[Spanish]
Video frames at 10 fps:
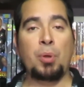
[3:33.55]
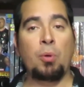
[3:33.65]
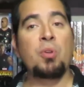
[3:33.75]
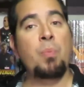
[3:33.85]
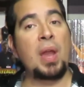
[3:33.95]

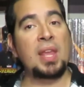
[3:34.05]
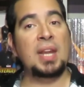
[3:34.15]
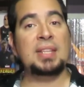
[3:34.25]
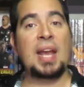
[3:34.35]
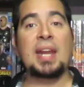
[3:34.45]
pero
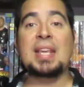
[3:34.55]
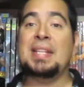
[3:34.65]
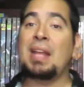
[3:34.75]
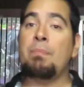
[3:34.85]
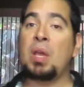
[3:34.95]
pueden atacar
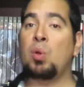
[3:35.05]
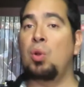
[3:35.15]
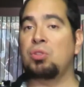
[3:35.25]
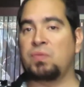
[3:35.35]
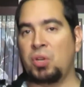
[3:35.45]
y también
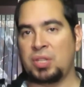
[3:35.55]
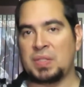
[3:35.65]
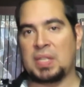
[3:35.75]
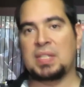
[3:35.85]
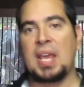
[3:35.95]
con los
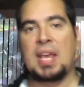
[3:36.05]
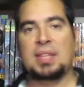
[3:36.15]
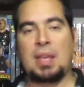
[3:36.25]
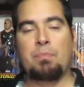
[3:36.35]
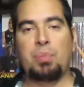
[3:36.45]
vórtices
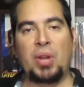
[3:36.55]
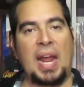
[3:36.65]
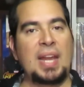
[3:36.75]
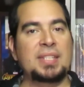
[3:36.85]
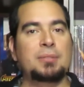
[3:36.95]

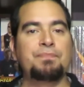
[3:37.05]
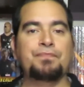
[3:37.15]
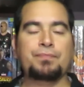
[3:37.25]
temporales